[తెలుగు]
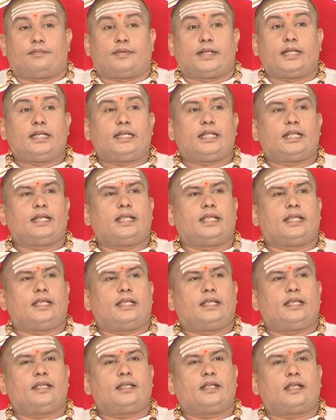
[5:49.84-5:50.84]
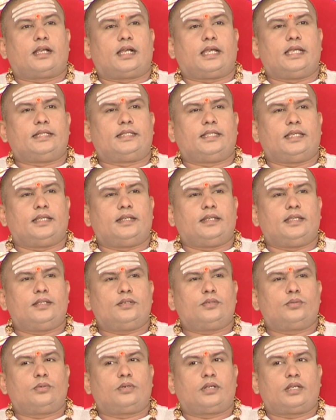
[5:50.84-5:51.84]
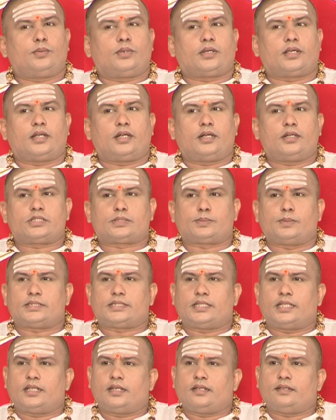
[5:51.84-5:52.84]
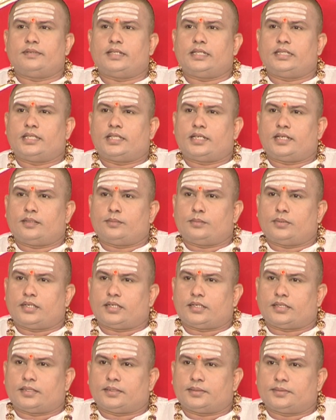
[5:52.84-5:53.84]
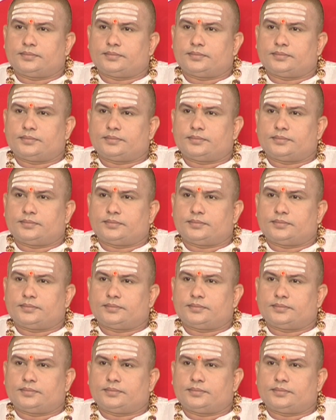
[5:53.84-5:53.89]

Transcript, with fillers: వెంటనే అయితే నేను కూడా ఒకనాడు శ్మశానానికి వెళ్తానన్నమాట